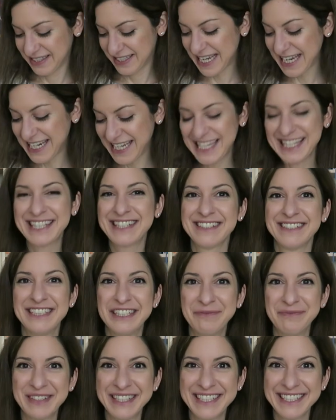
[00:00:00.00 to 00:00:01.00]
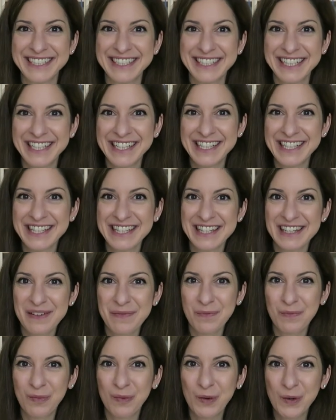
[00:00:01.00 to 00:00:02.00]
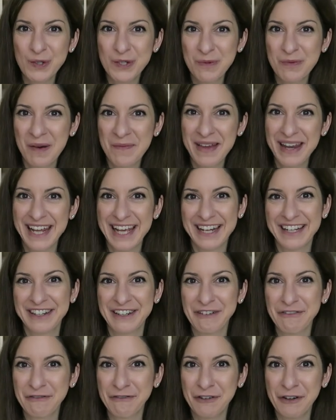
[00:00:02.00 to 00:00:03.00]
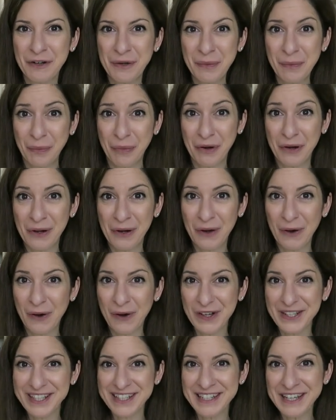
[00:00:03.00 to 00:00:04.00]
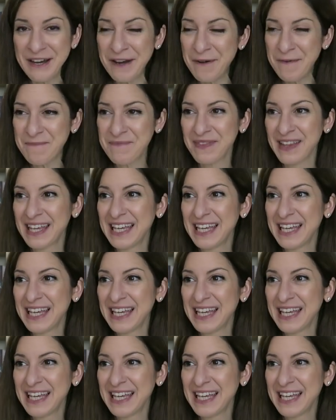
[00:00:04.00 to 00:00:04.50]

Der nächste Liebling ist Mond über Manhattan von Paul Auster.